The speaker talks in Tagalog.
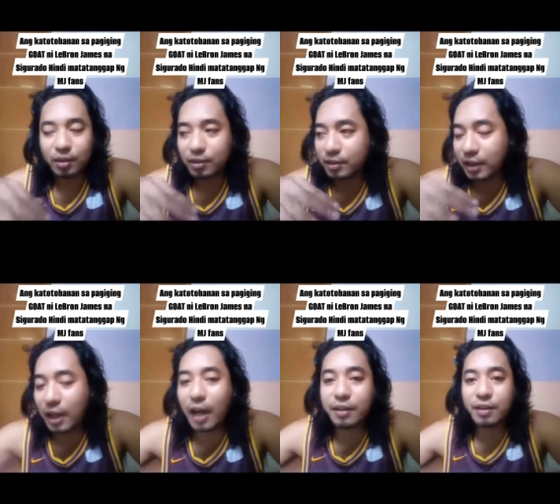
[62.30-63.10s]
sa
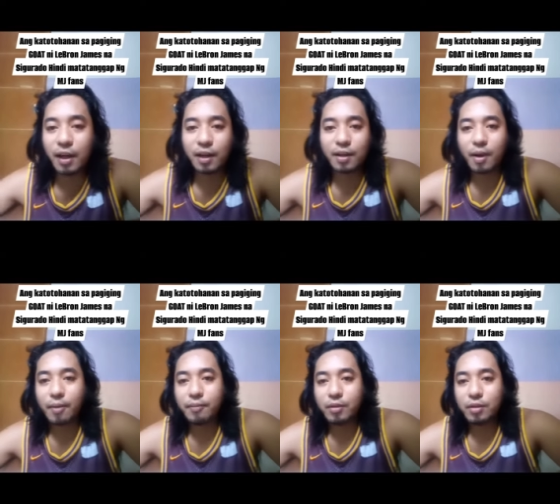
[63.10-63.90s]
lahat na
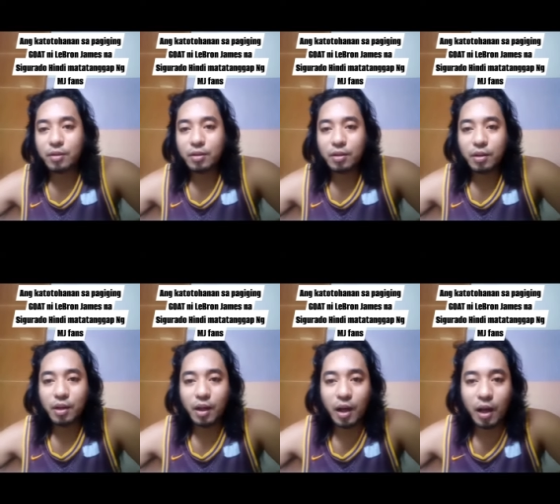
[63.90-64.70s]

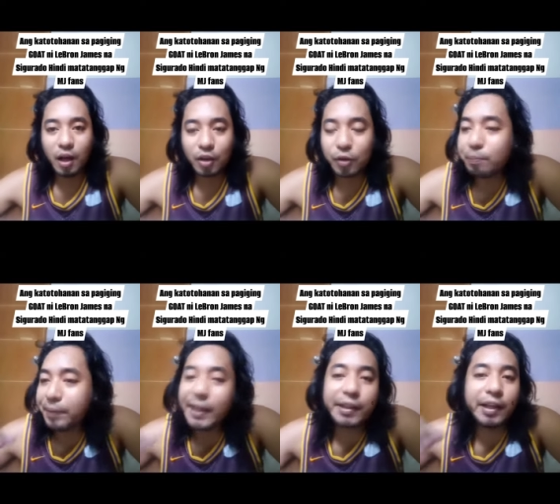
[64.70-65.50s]
uh,
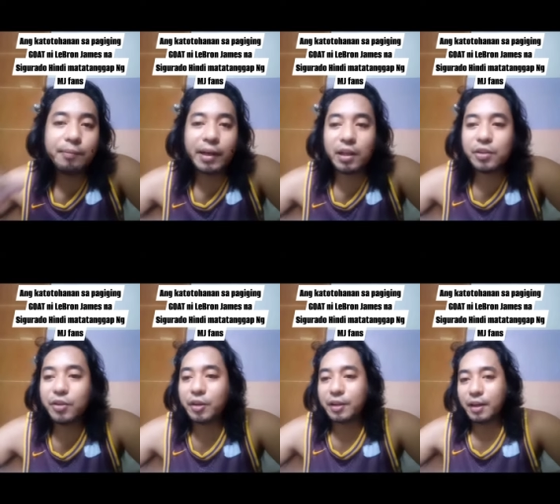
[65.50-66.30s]
compare kay Michael
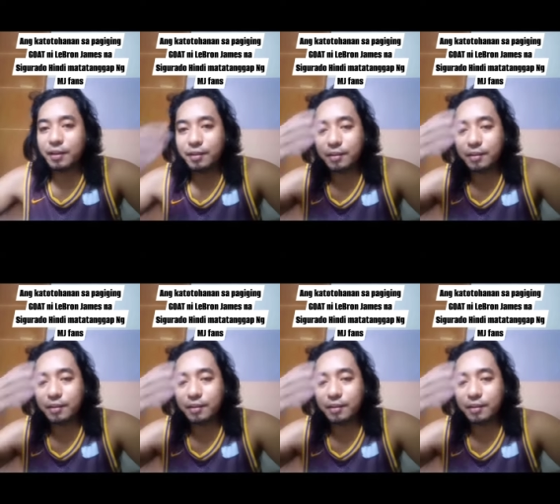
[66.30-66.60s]
Jordan